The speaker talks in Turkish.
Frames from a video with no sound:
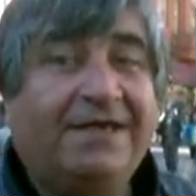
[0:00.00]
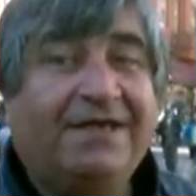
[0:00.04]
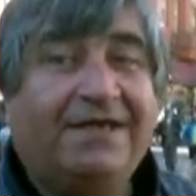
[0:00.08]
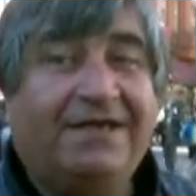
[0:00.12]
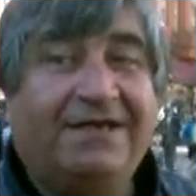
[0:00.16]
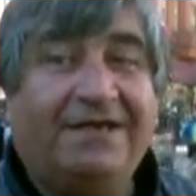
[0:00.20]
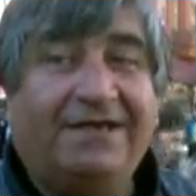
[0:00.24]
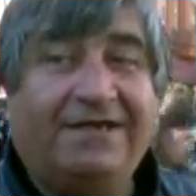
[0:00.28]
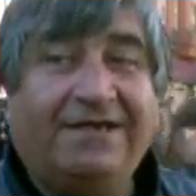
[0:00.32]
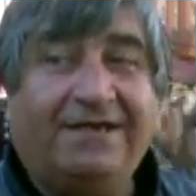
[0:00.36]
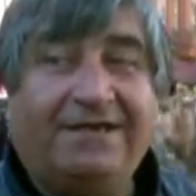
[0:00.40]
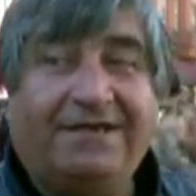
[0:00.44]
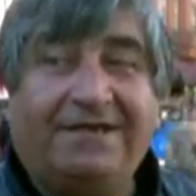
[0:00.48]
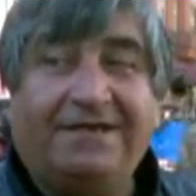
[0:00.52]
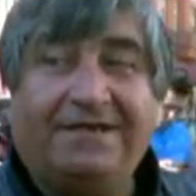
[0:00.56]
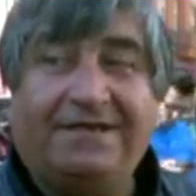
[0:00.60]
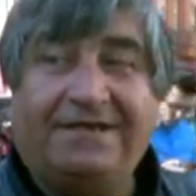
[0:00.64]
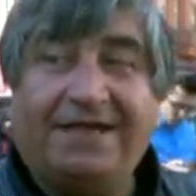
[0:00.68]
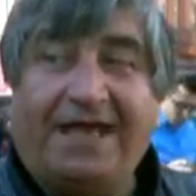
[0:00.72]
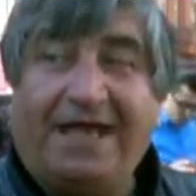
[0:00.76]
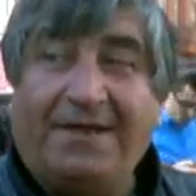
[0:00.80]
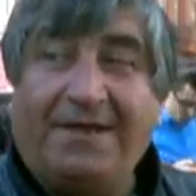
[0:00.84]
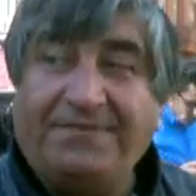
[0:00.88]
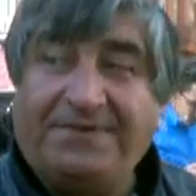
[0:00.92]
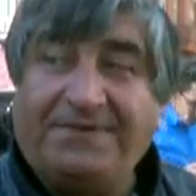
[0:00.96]
Ee,
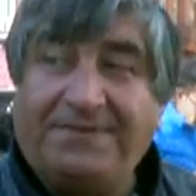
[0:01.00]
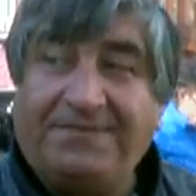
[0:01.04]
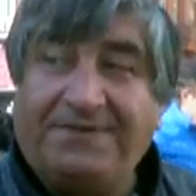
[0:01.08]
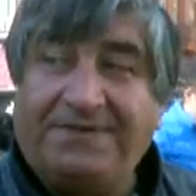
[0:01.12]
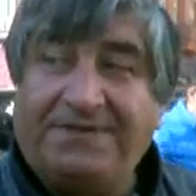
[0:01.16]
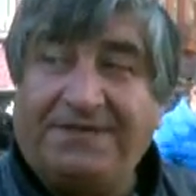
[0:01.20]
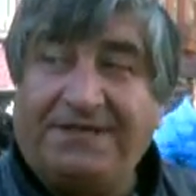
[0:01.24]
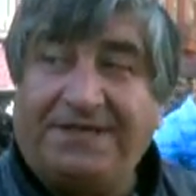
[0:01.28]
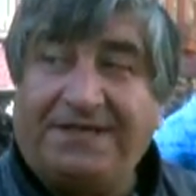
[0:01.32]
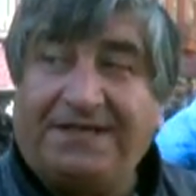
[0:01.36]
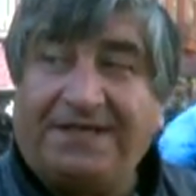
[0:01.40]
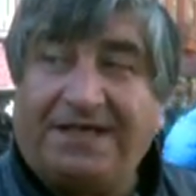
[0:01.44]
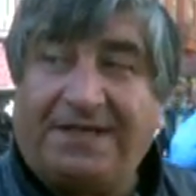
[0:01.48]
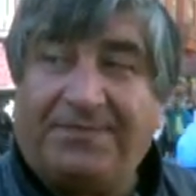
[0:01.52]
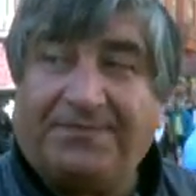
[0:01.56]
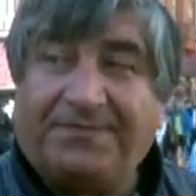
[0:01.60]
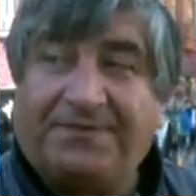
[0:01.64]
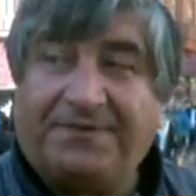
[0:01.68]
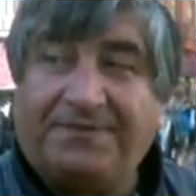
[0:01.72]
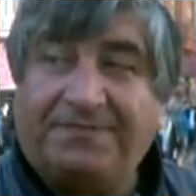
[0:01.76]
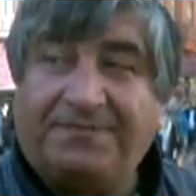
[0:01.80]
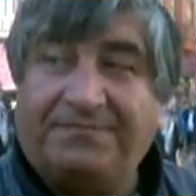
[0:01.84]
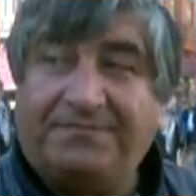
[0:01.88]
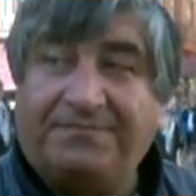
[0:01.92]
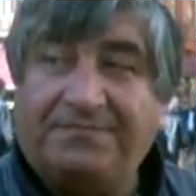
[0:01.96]
hem simitçilik
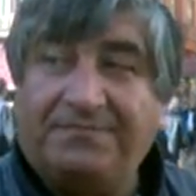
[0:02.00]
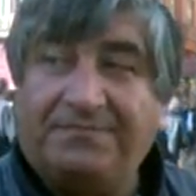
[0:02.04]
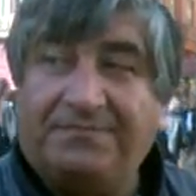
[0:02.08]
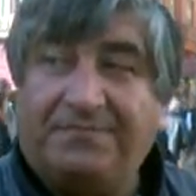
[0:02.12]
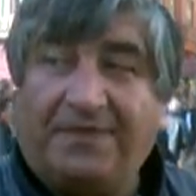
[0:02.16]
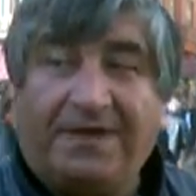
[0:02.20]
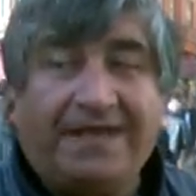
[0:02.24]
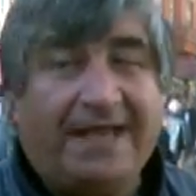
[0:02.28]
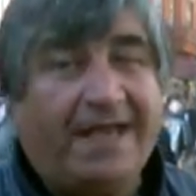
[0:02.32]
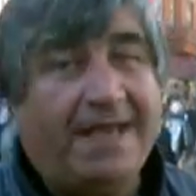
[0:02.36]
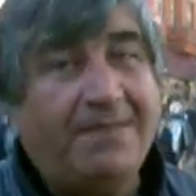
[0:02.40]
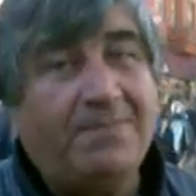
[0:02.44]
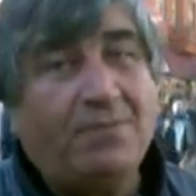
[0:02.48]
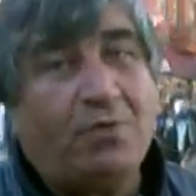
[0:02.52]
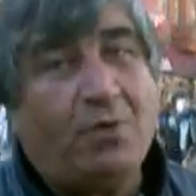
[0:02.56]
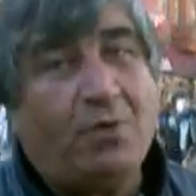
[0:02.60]
yaptım. Bana hem